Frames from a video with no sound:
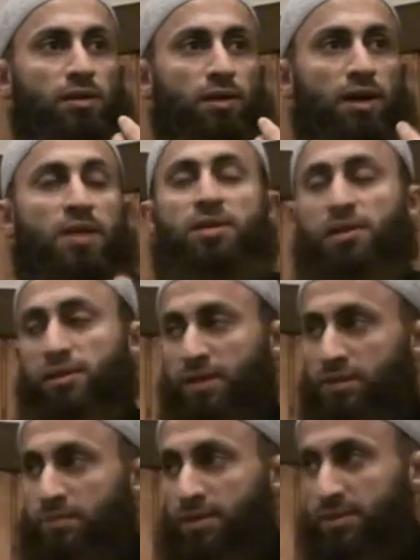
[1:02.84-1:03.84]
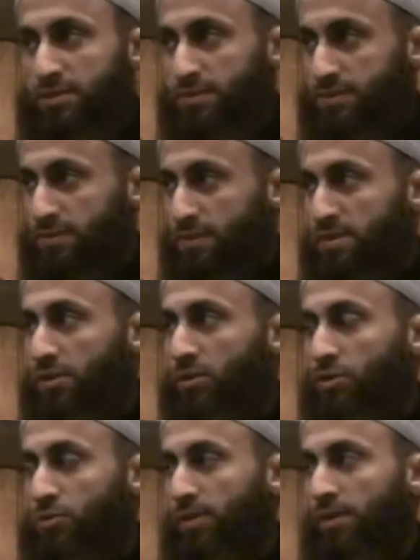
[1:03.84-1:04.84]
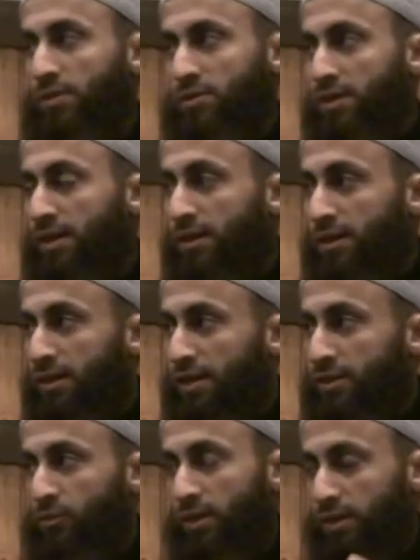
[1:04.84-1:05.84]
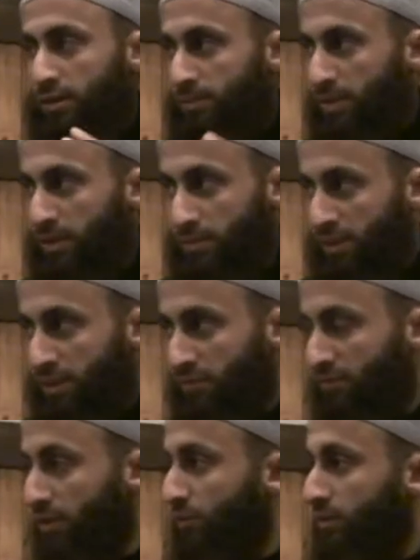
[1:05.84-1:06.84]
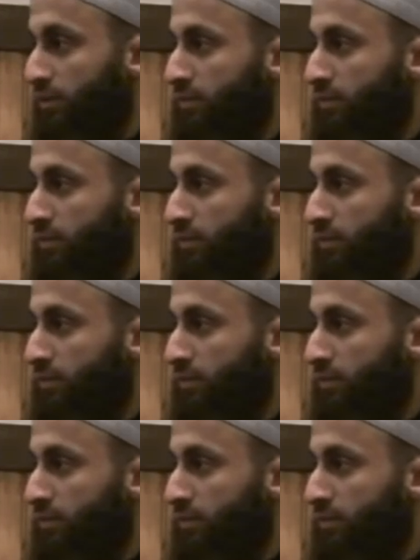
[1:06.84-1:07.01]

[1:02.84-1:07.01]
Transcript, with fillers: هذه الكلمات أسأل الله سبحانه وتعالى أن يعلمنا ما ينفعنا